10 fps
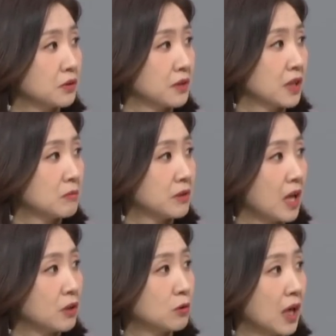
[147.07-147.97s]
저 사람을
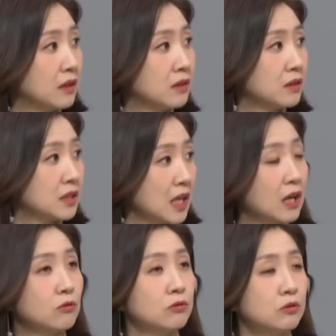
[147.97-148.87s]
데리고 갔는데
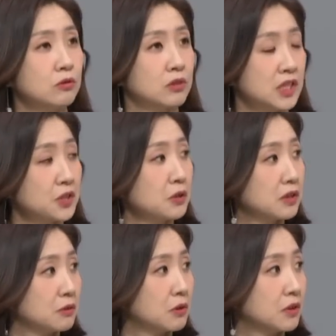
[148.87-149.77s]
자꾸 신현영
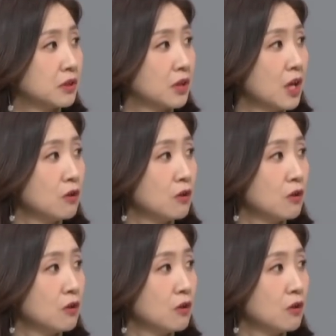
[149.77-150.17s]
의원은